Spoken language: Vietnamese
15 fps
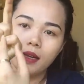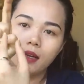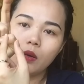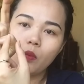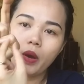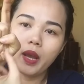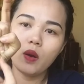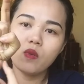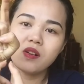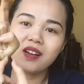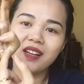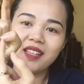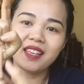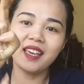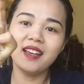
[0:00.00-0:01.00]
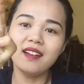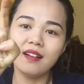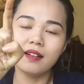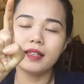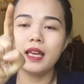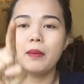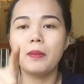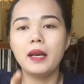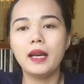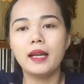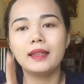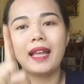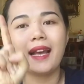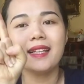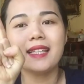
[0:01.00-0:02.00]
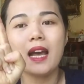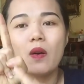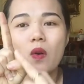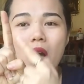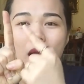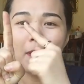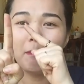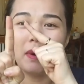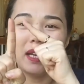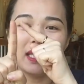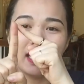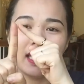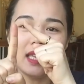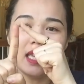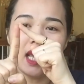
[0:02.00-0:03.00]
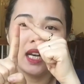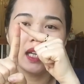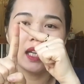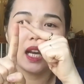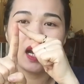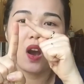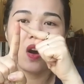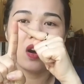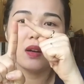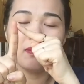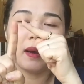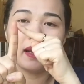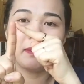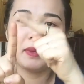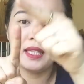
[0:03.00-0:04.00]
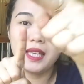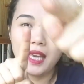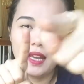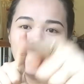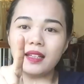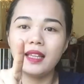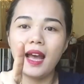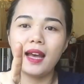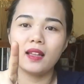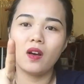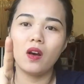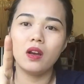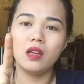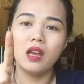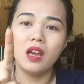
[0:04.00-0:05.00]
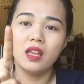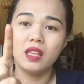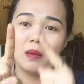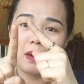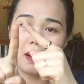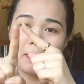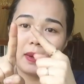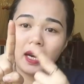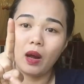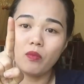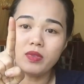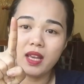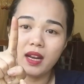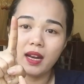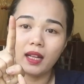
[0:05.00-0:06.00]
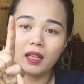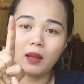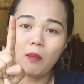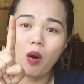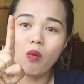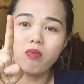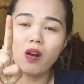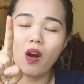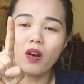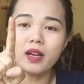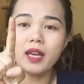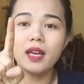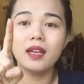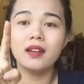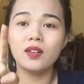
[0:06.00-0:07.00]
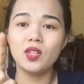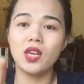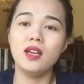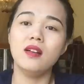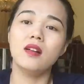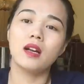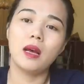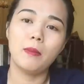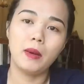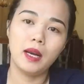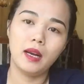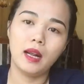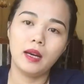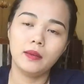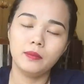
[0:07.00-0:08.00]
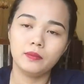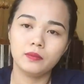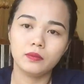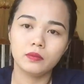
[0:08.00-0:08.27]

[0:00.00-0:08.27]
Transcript: nó quéo nè nó chỉ ngược về mình là tại sao mình chỉ nhìn cái ngón mà mình chỉ người ta thôi nhưng mà mình không nhìn lại tới bốn ngón kia nó chỉ ngược lại mình lận